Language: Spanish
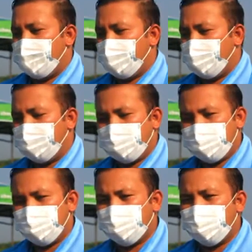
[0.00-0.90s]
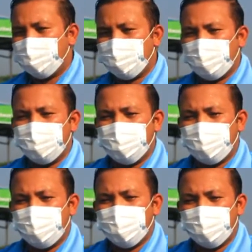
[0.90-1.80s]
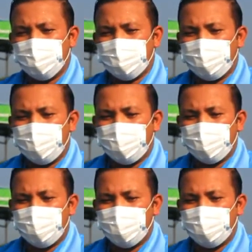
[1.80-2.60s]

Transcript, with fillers: Y pues estos son los tres productos que,